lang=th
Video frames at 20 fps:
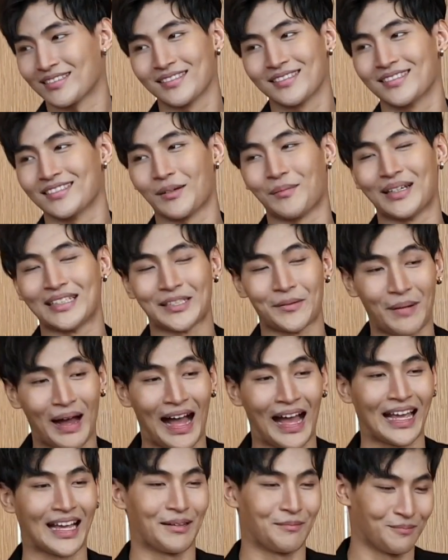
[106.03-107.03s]
สบายส
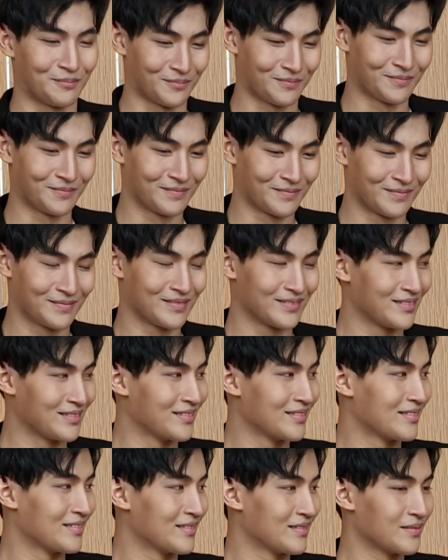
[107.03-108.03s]
บายครับเอ
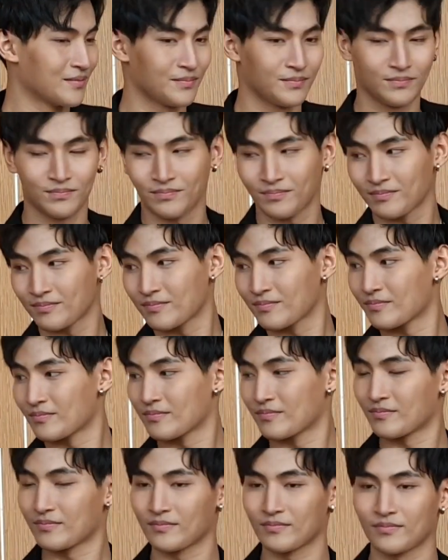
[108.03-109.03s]
อย่างจริงๆอ่โป
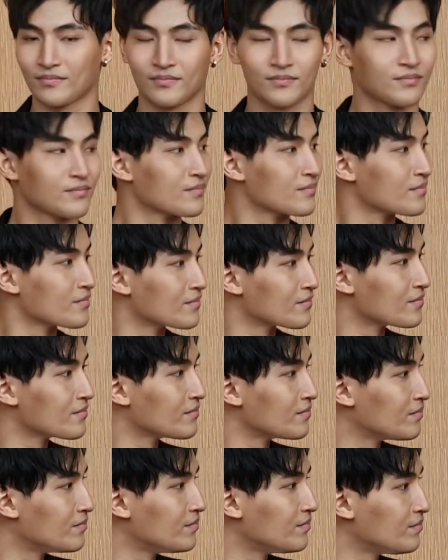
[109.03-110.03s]
รเจกต์ของละคร
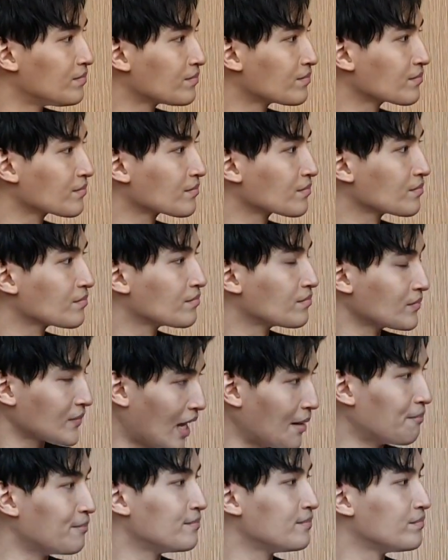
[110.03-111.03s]
ในปีนี้เอง
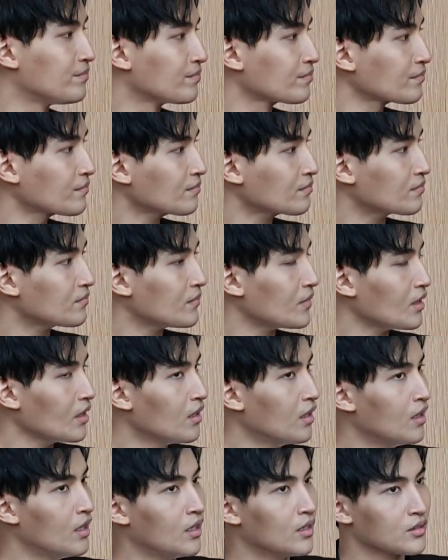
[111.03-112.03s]
มีเยอะขนาดไหนครับ
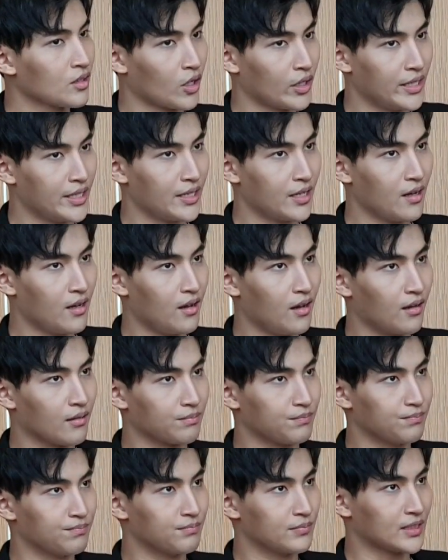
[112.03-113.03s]
ตอนนี้ก็
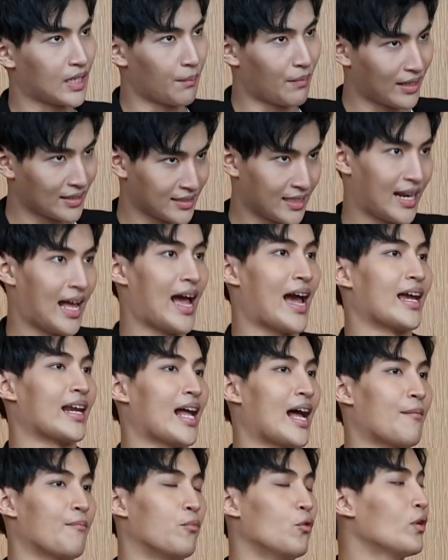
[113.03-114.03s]
กำลังจะถ่าย
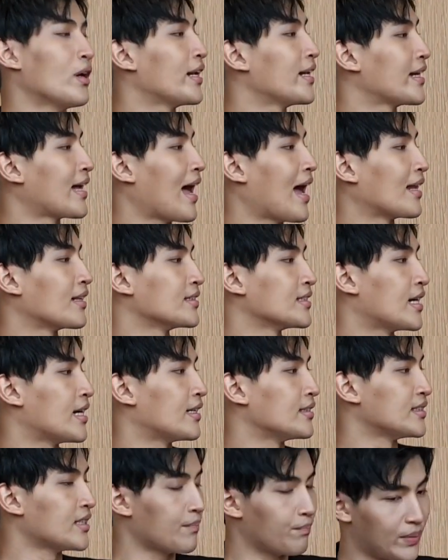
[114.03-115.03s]
ทำผู้รายการจะ
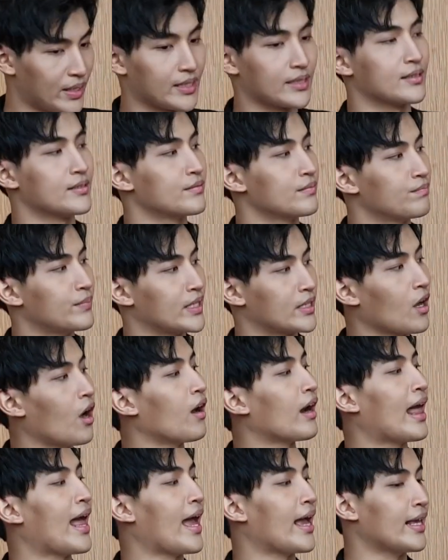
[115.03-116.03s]
จะปิดปิดกล้อง
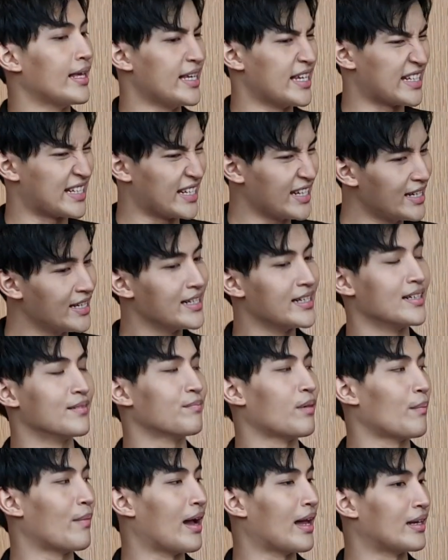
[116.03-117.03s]
แล้วอีกนิดนึง
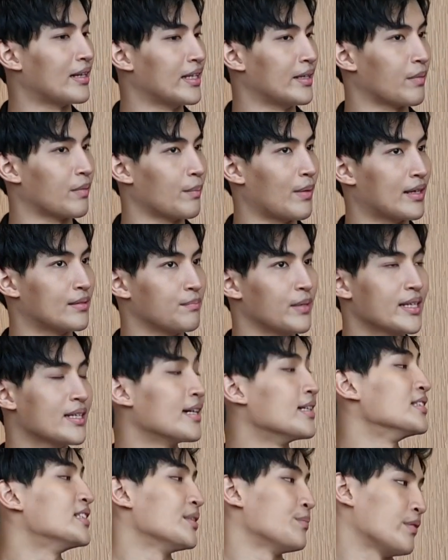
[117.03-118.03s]
ประมาณอีกประมาณไม่
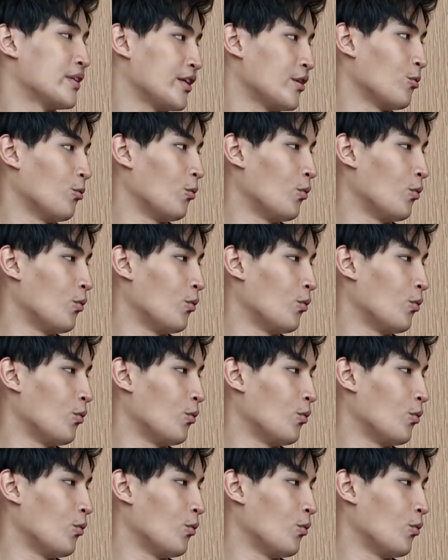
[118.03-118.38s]
เกิน10 คิว